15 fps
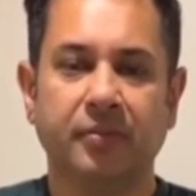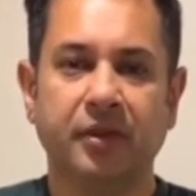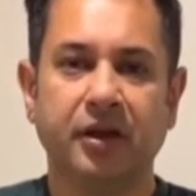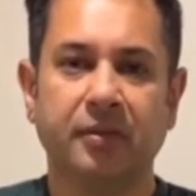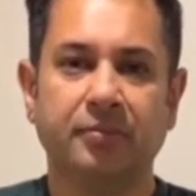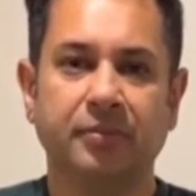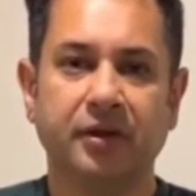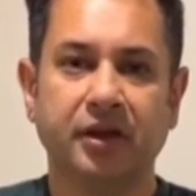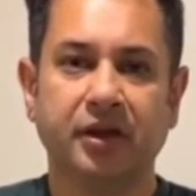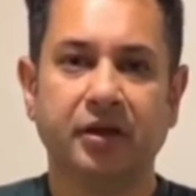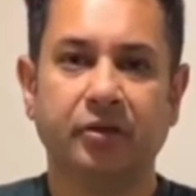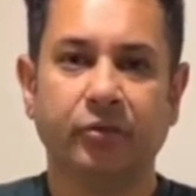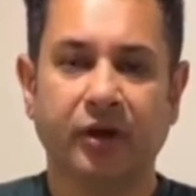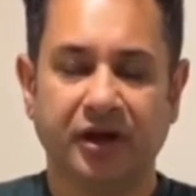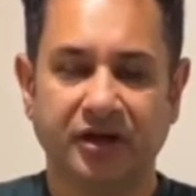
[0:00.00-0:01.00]
मैं अपने
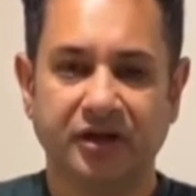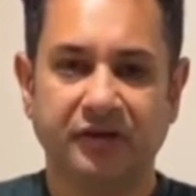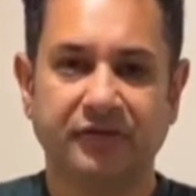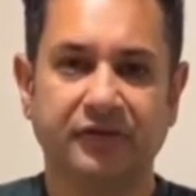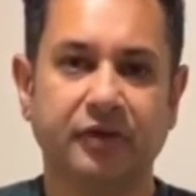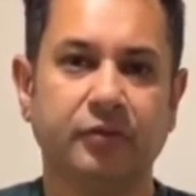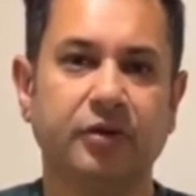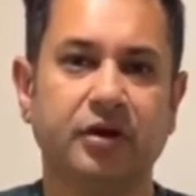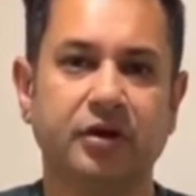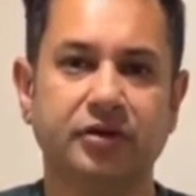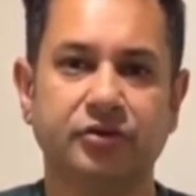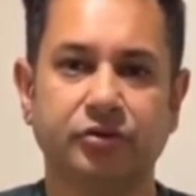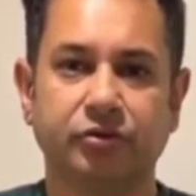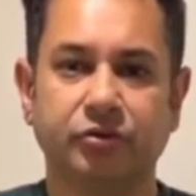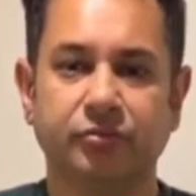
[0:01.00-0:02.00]
वाई के
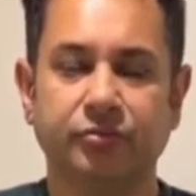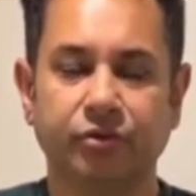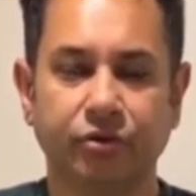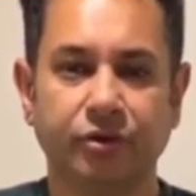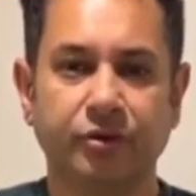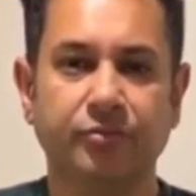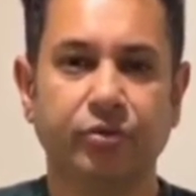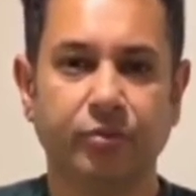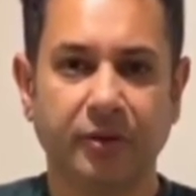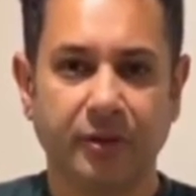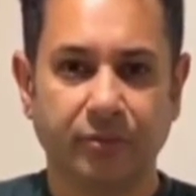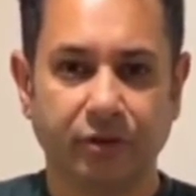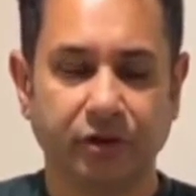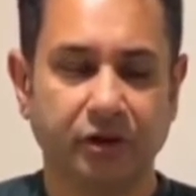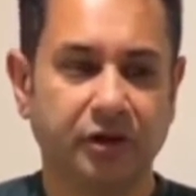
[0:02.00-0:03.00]
वर्कर्स को बुरुई बुमा
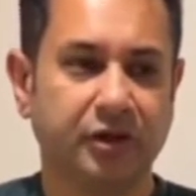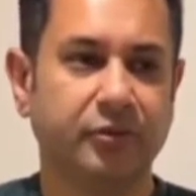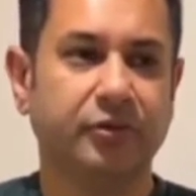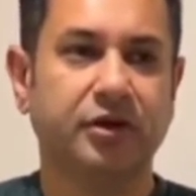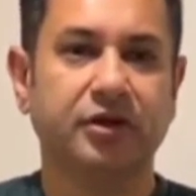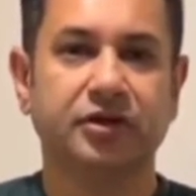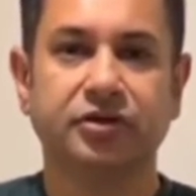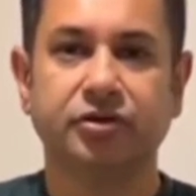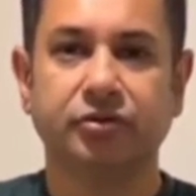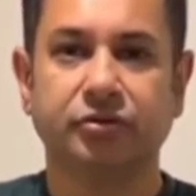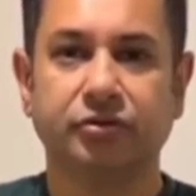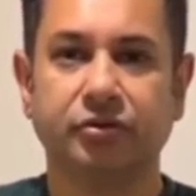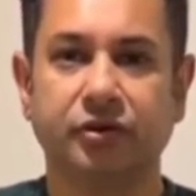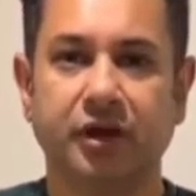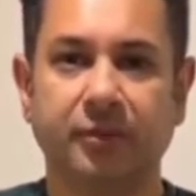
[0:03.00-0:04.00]
बदल के वर्कर्स को